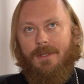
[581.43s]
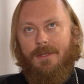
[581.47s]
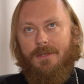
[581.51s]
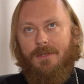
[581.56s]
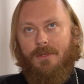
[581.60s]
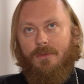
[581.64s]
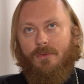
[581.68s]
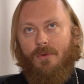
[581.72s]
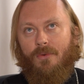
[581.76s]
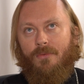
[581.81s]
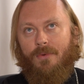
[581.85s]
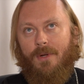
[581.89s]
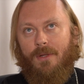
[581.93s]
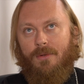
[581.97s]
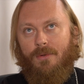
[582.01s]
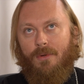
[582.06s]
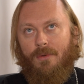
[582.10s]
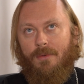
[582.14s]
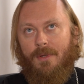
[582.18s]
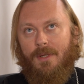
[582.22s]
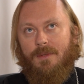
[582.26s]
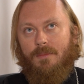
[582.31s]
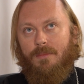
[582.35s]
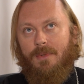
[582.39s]
языков,
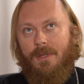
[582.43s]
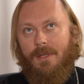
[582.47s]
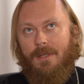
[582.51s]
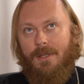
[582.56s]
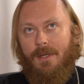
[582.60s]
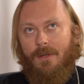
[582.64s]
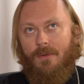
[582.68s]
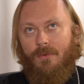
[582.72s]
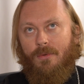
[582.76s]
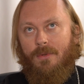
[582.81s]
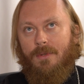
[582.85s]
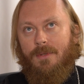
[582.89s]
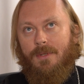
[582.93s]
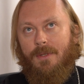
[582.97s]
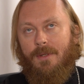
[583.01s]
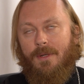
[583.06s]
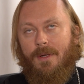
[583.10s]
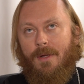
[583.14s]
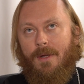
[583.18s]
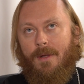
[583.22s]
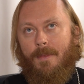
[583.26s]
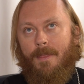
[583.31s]
которые у нас были на курсе,